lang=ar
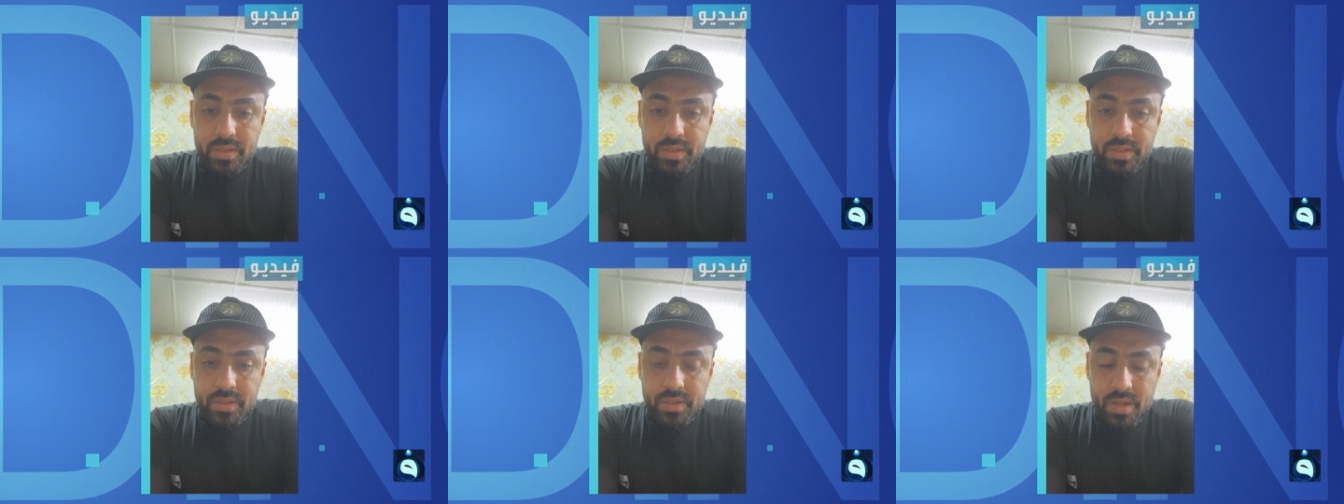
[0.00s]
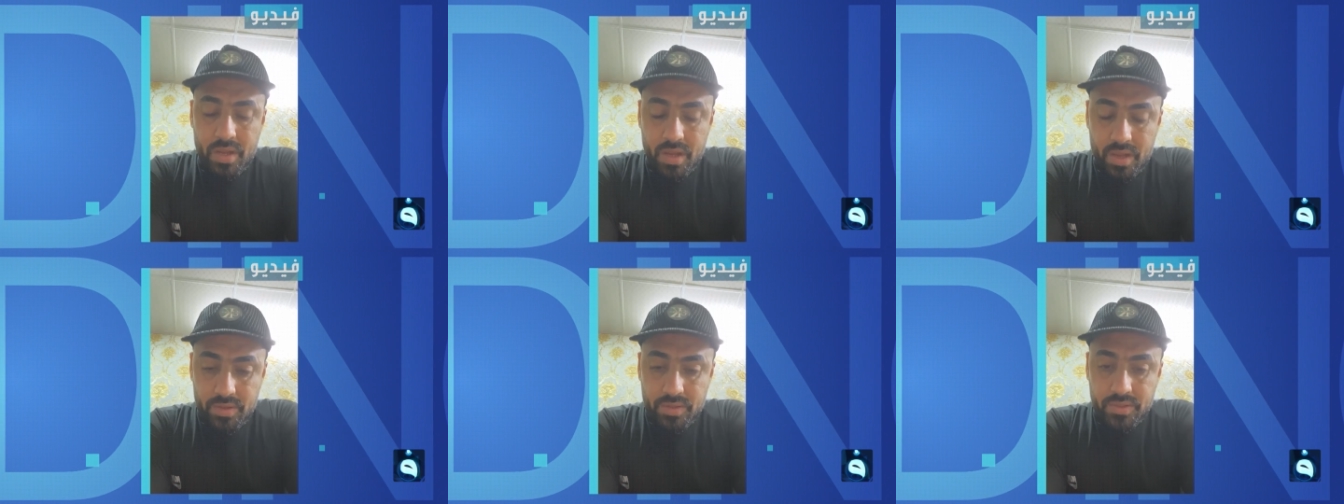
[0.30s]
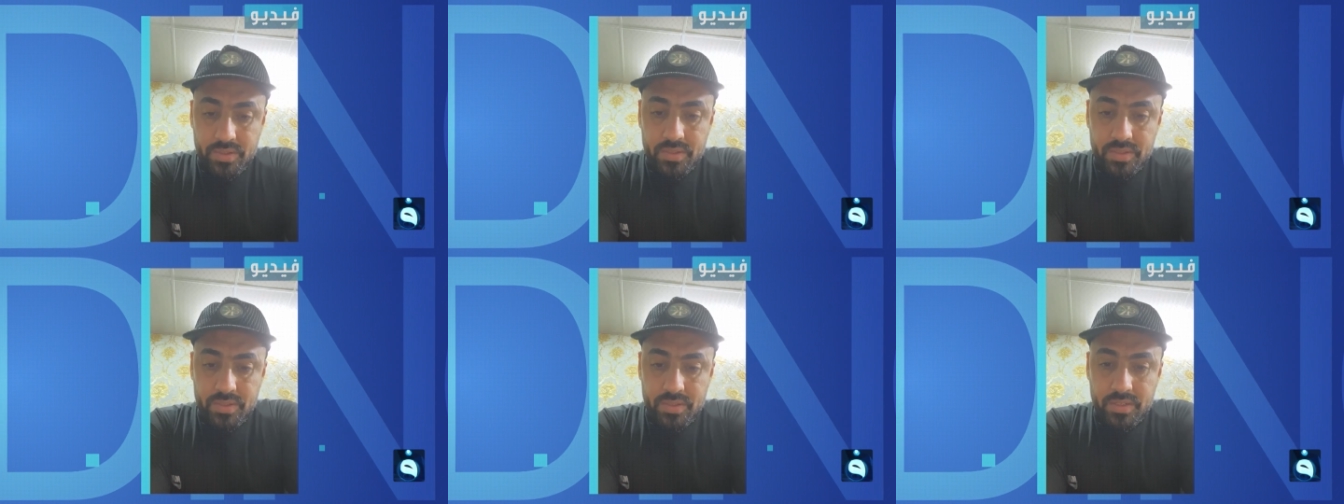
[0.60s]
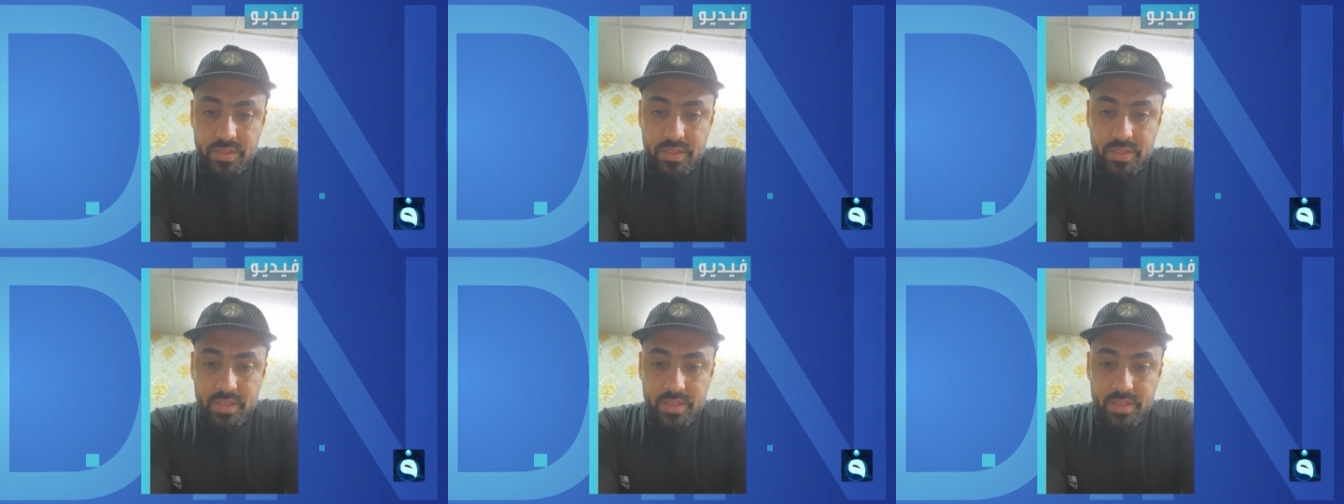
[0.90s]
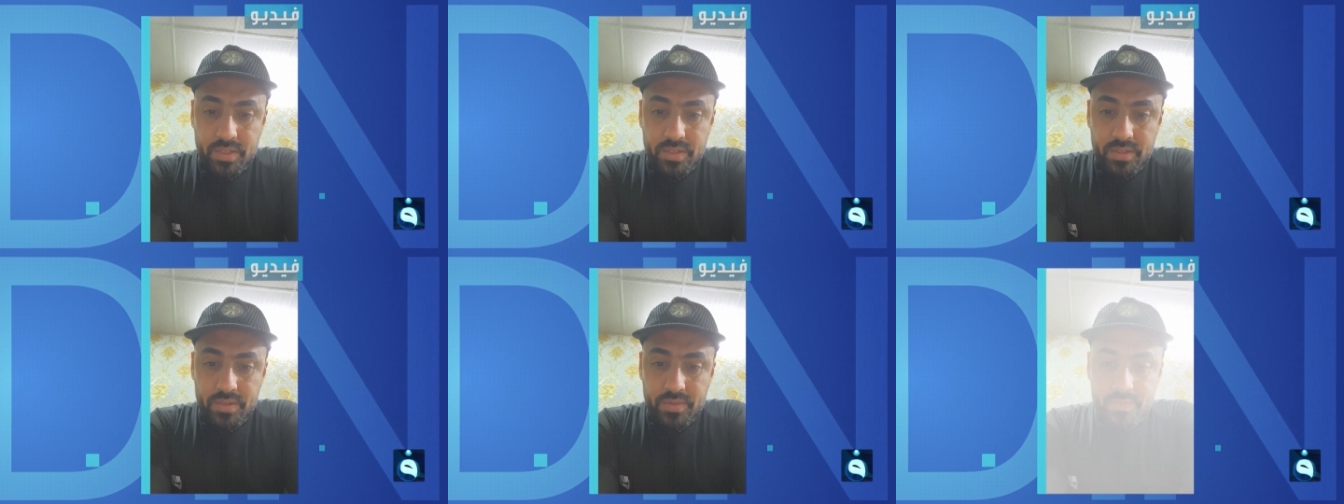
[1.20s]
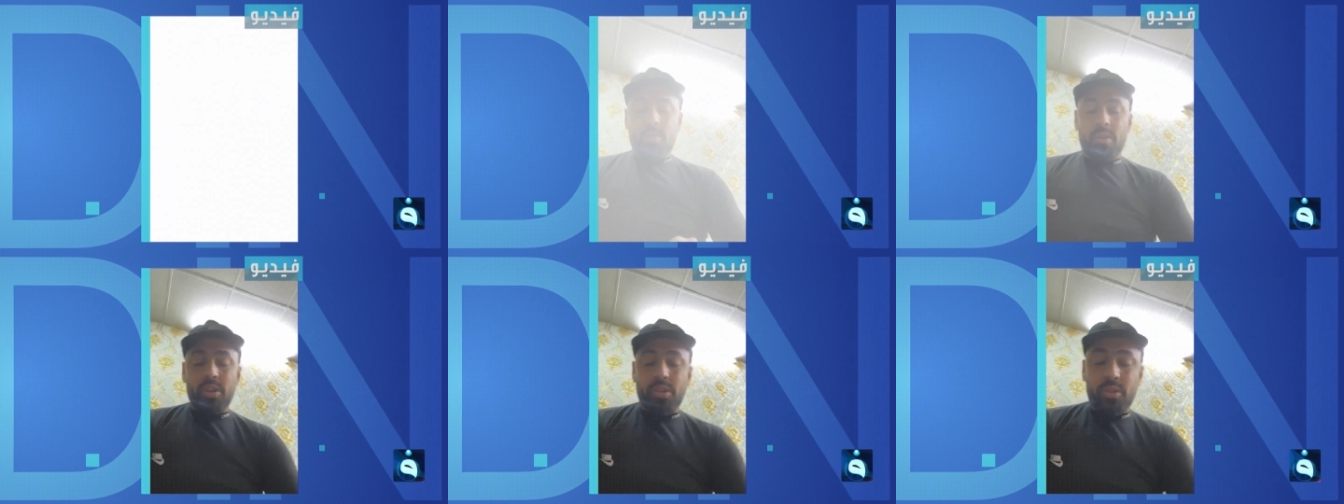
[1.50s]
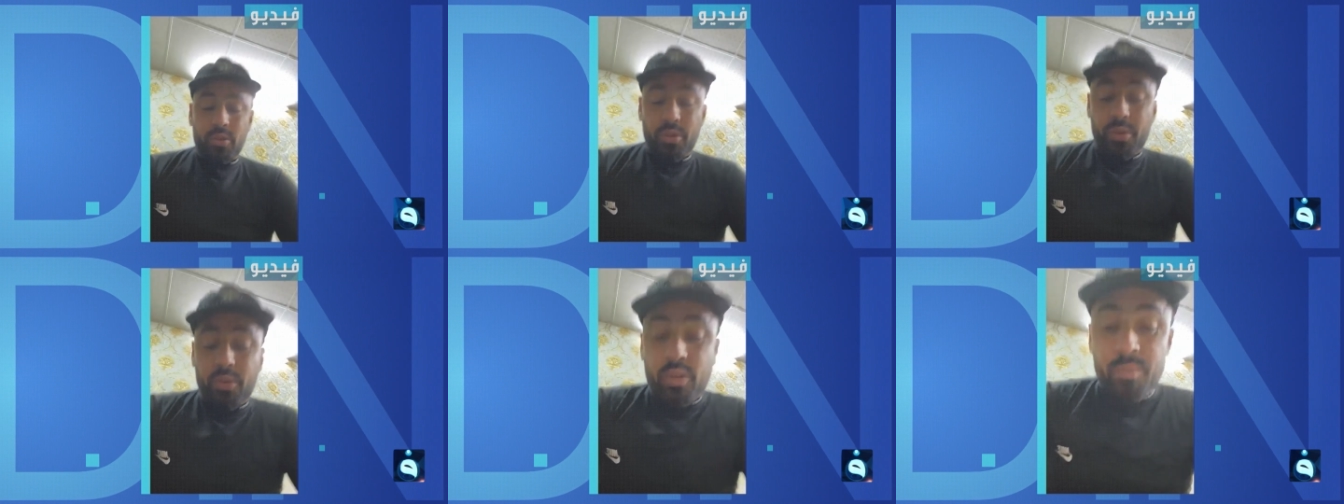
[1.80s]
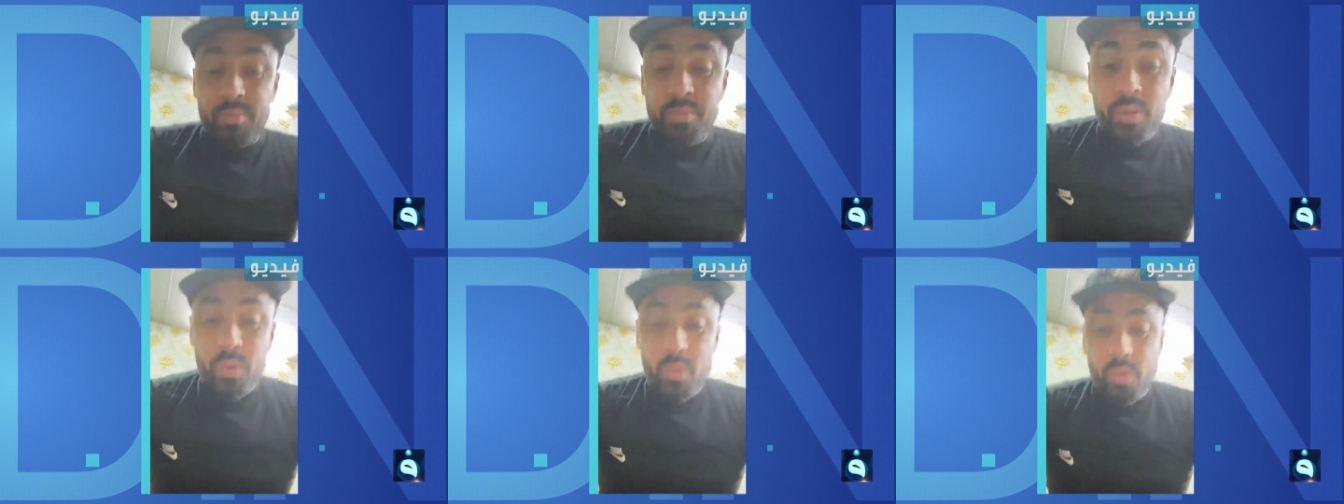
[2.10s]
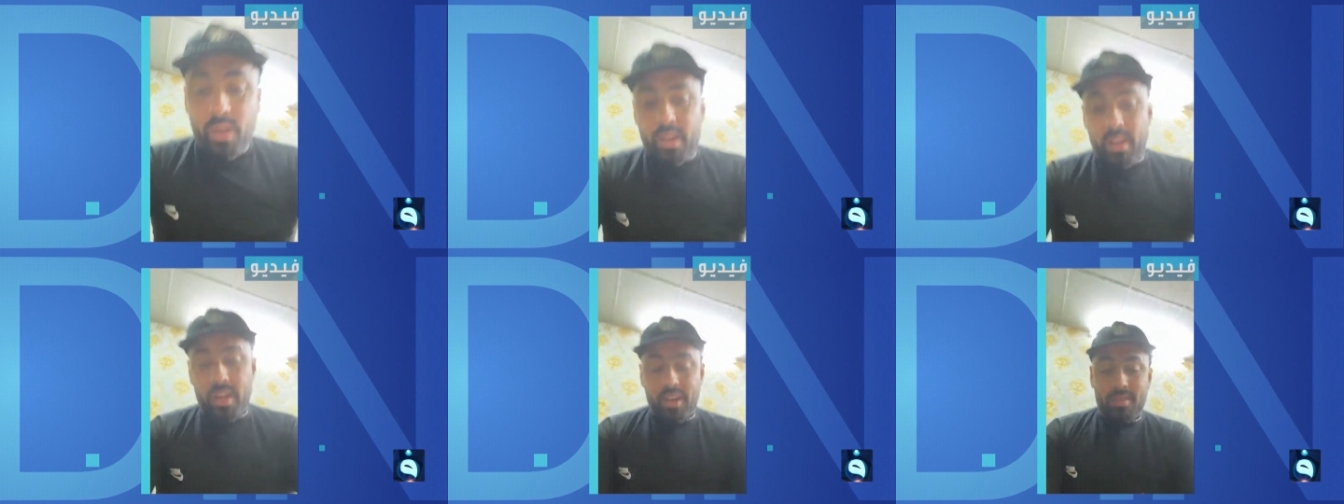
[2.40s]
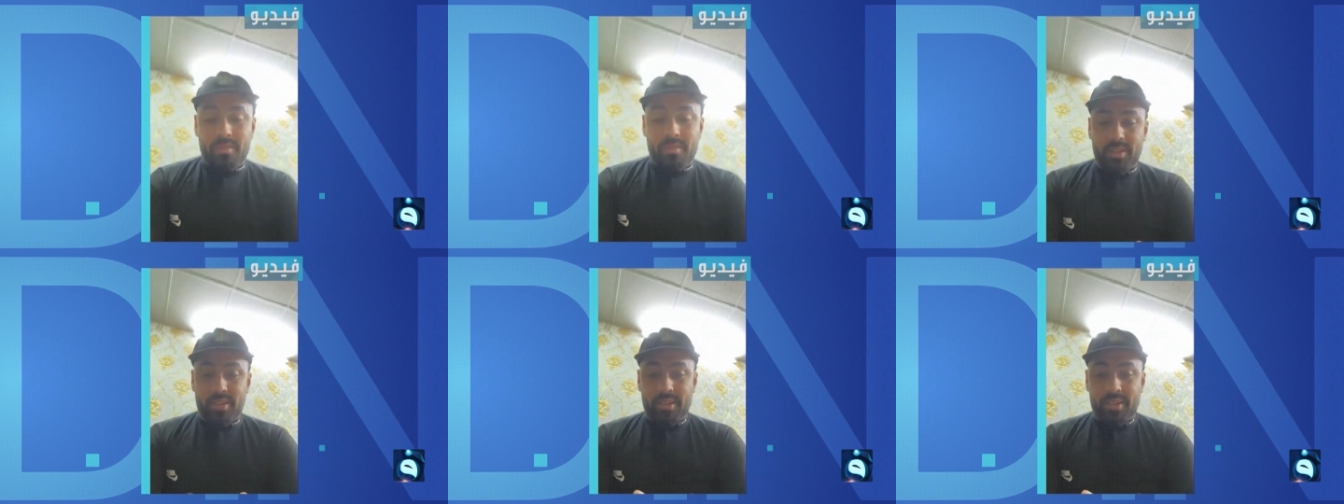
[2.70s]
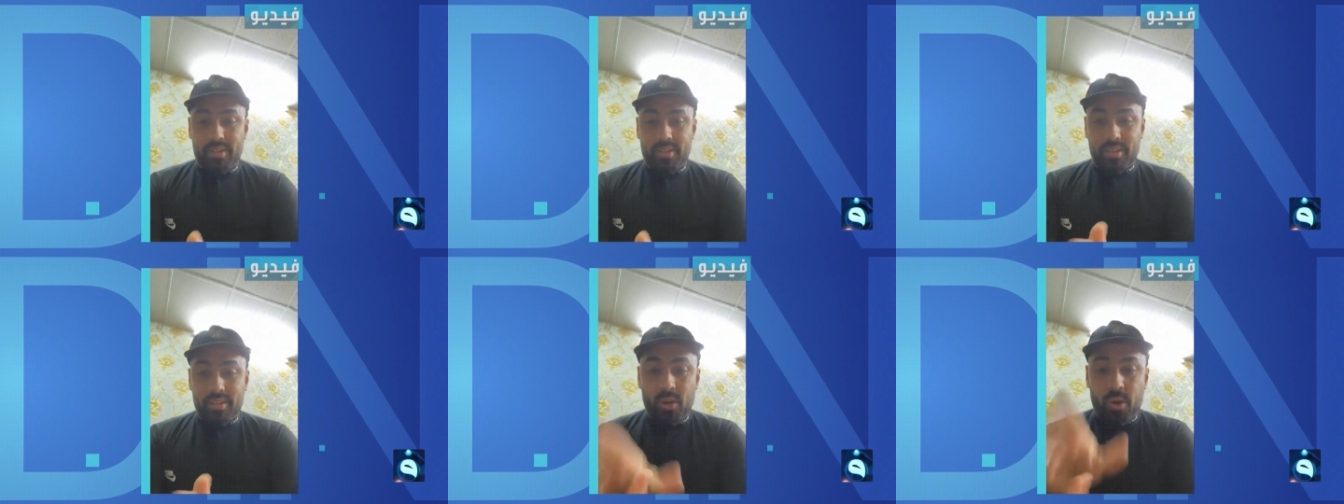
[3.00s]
ناخذ الجنسيه واشكركم من كل قلبي